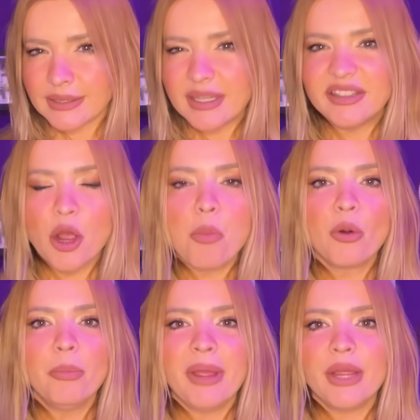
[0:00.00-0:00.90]
se deu
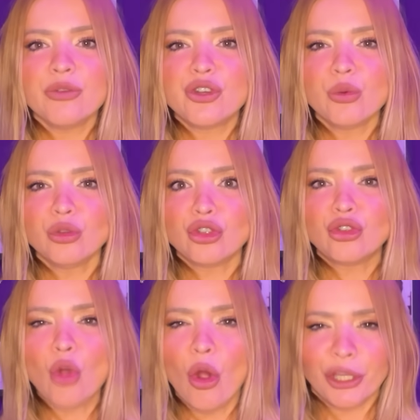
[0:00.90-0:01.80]
por meio de um
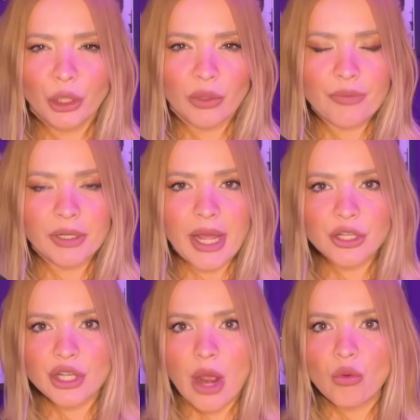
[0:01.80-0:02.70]
sonho, na
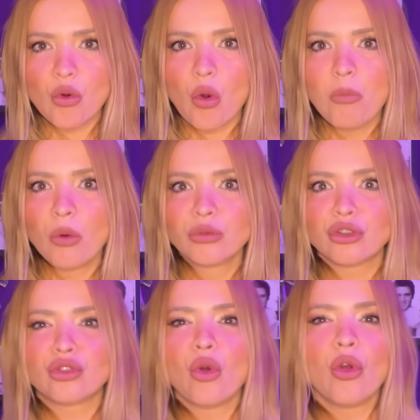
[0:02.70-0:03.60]
verdade, é algo como um
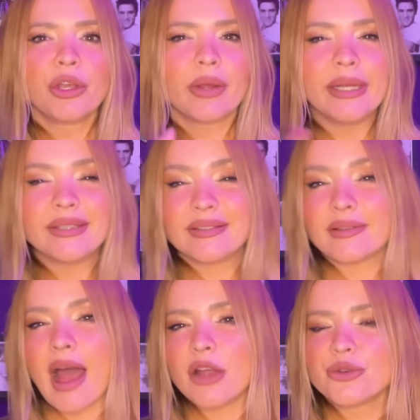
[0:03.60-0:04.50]
sonho, aquele
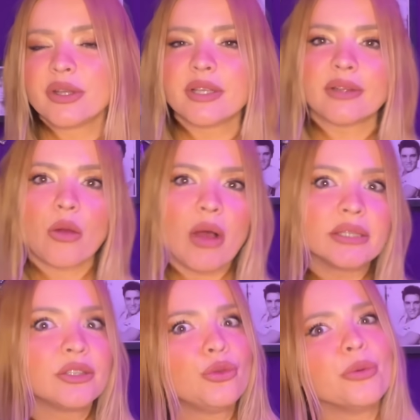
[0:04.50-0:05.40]
estágio que você tá
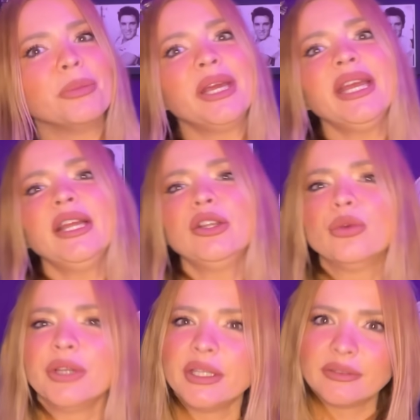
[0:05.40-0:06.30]
quase
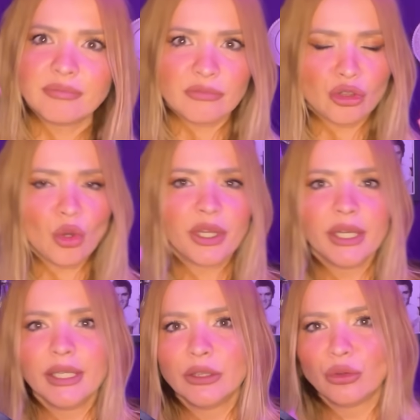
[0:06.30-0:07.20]
dormindo e
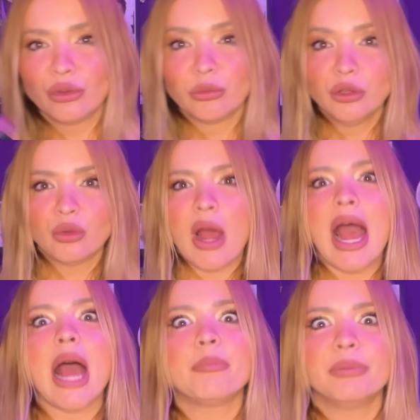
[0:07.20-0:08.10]
sonhando tudo muito
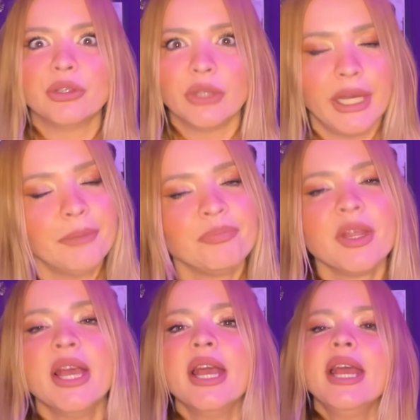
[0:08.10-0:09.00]
rápido, né?
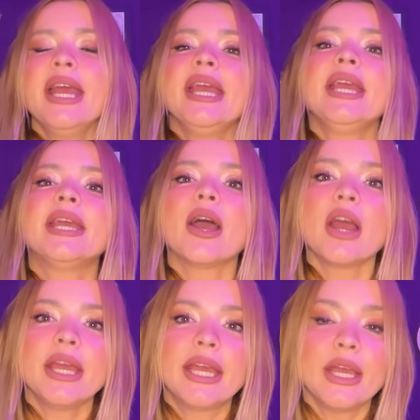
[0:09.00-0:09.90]
E que,
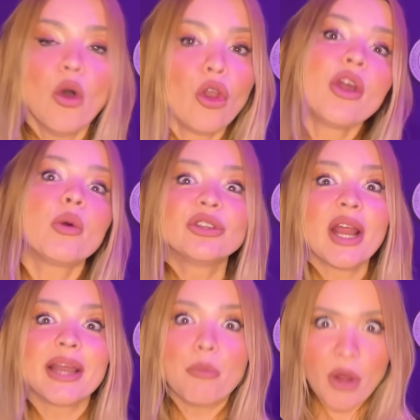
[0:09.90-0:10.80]
e que rolou enquanto
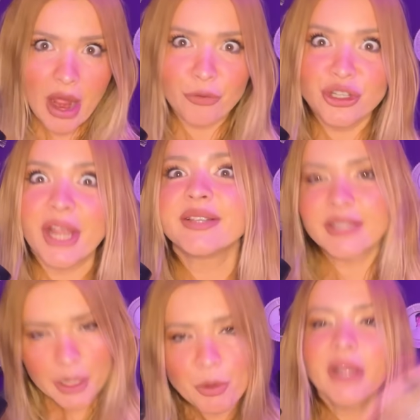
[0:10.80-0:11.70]
ela namorava o Jay
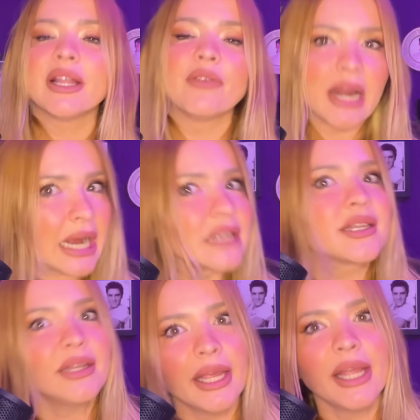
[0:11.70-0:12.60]
Sebring, que tava na
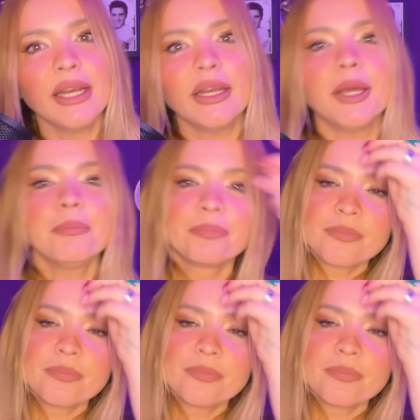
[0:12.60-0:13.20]
casa dele, né?